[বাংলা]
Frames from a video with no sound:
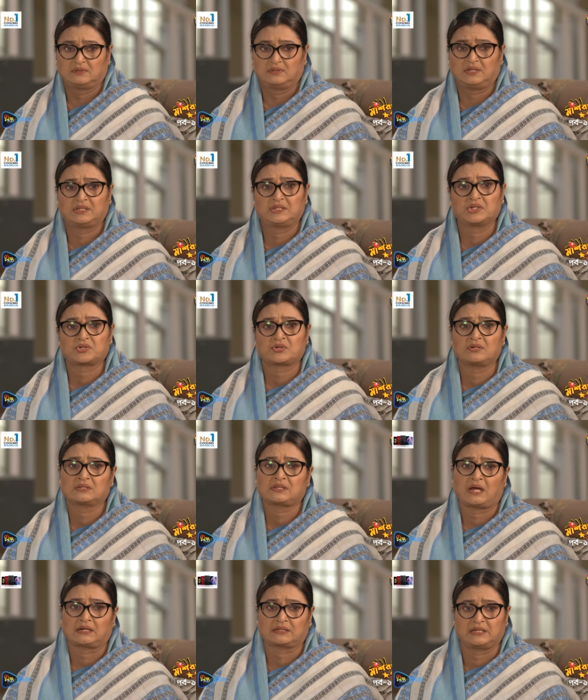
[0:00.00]
নির্দেশনা
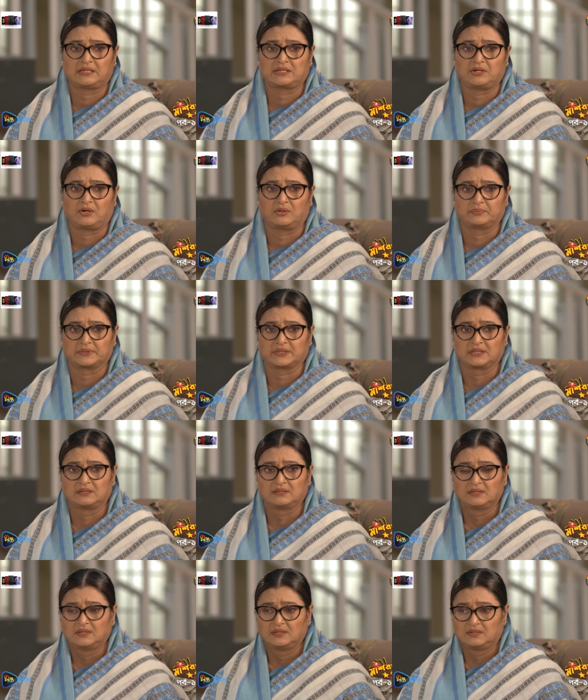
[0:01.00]
থাকলে কি হবে
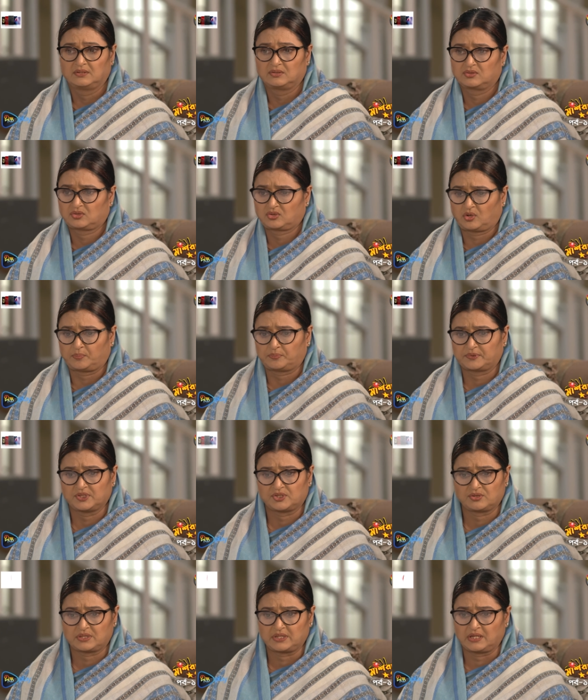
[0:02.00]
সব
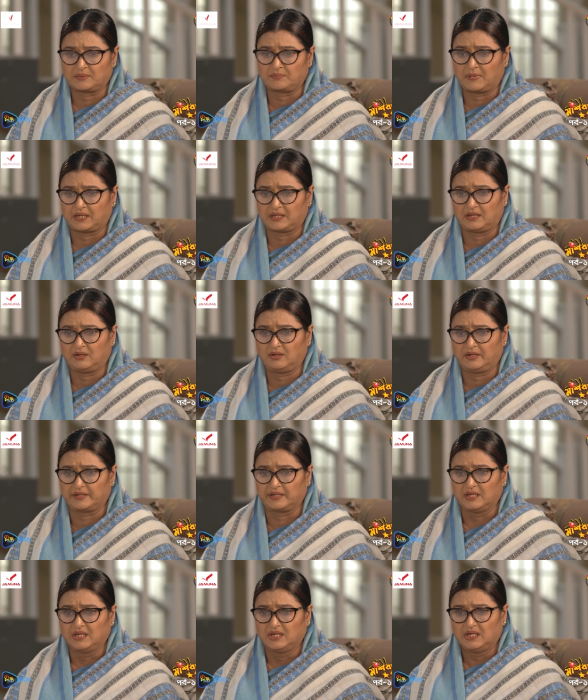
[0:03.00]
কিছু কি আর মানা
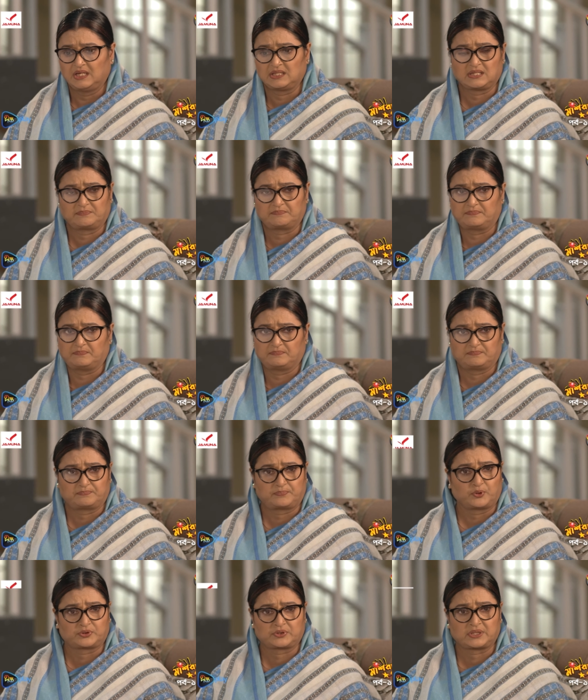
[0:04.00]
হয় এই যে
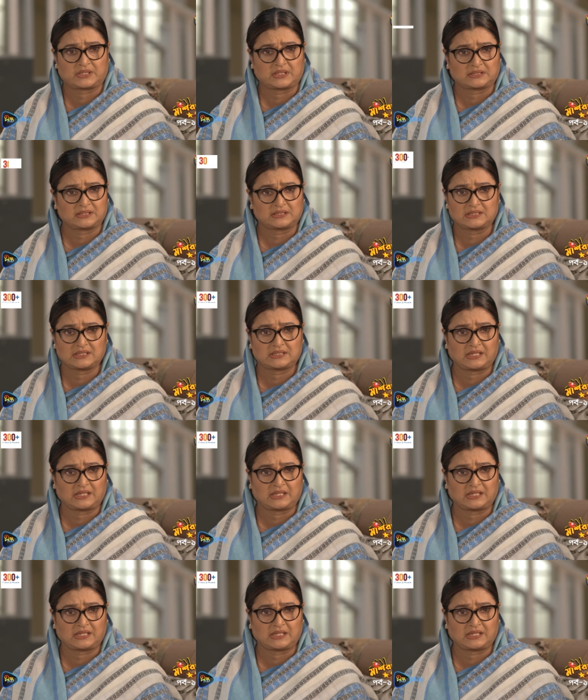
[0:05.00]
পত্রিকাতে যে